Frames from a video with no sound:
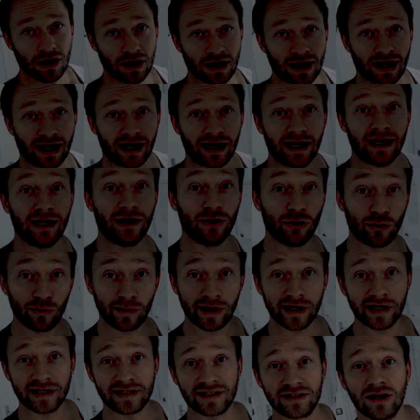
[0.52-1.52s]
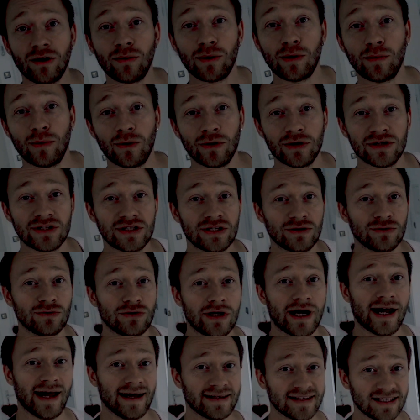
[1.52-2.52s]
Hallo meine Zaubermäuschen und
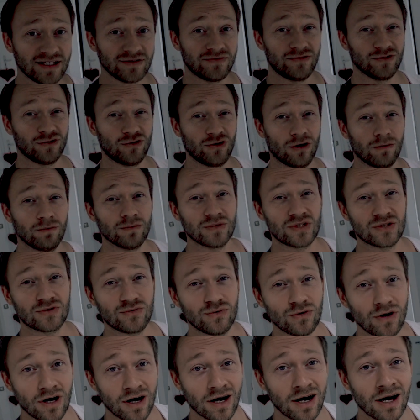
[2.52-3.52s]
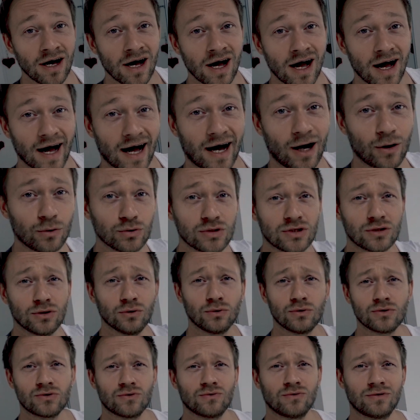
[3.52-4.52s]
herzlich willkommen zur
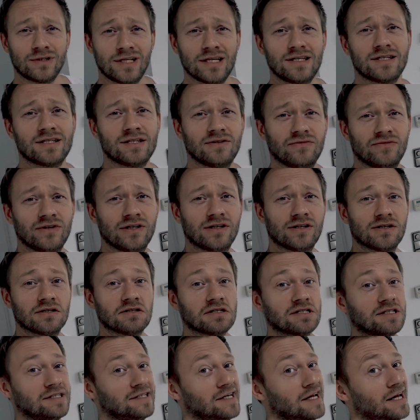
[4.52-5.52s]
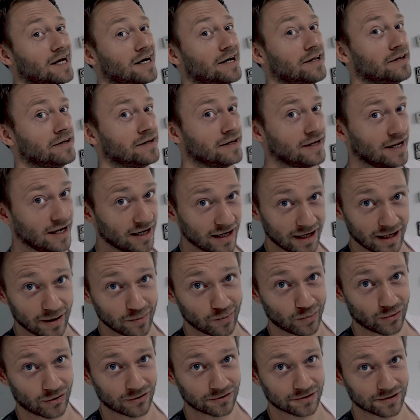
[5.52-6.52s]
Auslosung des Gewinners der Nail Art
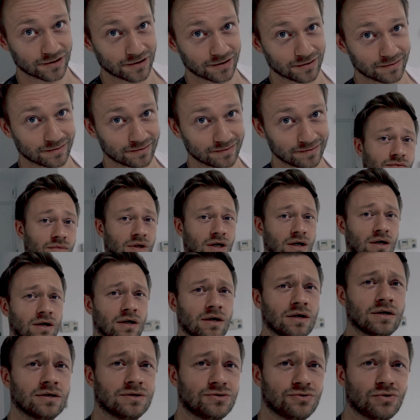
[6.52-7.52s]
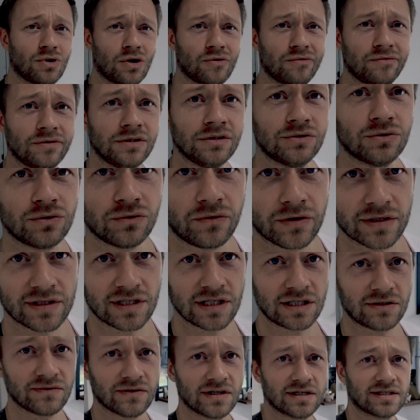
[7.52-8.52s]
Box. So, auf dem Intro
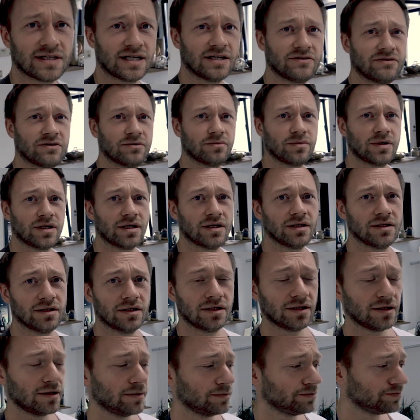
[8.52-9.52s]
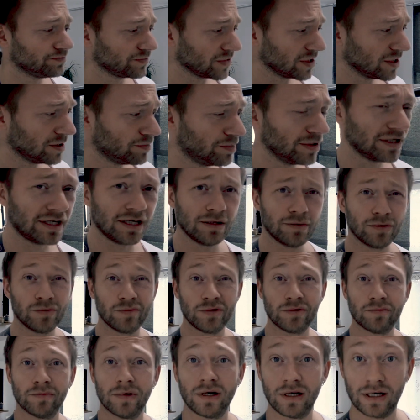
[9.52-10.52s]
verzichten wir jetzt einfach mal. Ähm, ich begebe
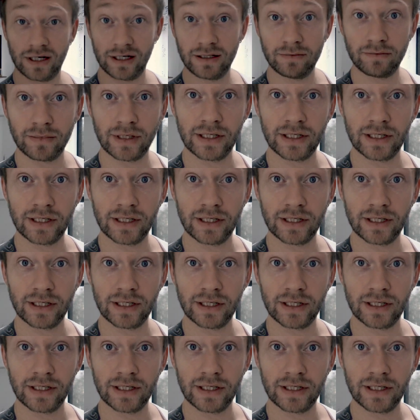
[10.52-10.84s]
mich mal an